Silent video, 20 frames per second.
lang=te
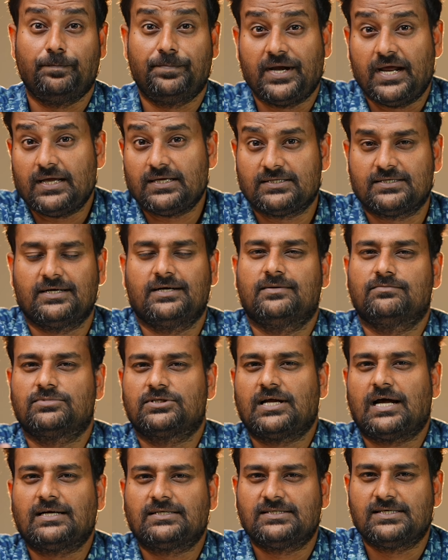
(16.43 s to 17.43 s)
బ్రేక్ చేయడం
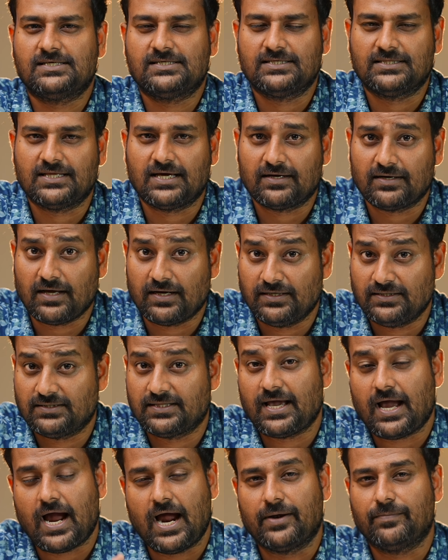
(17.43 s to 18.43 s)
స్టార్ట్ చేసిందని
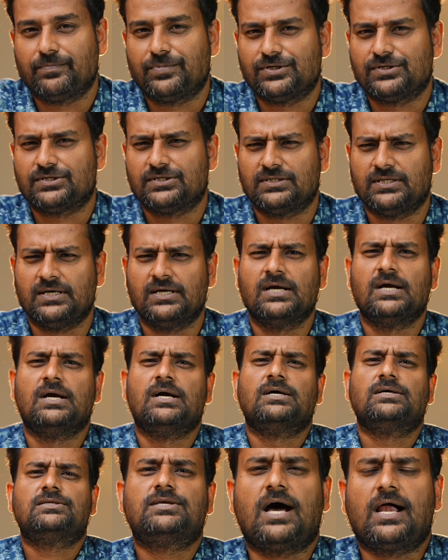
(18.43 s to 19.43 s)
అయితే అనిపించింది
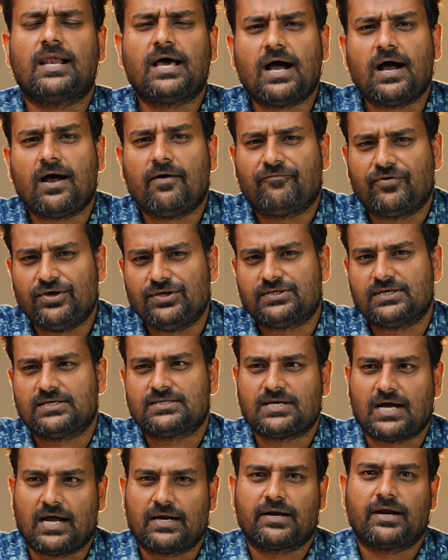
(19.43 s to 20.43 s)
చాలా
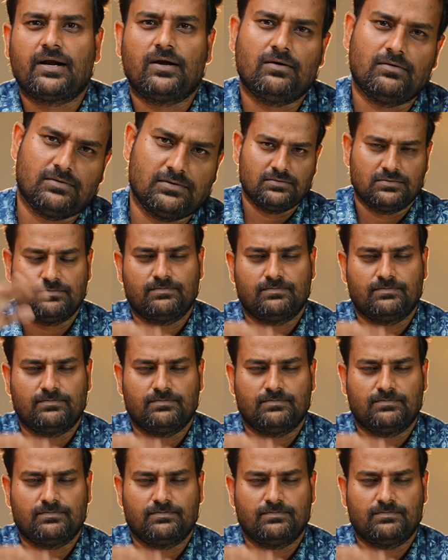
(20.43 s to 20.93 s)
ఫీచర్స్ ఆండ్రాయిడ్లో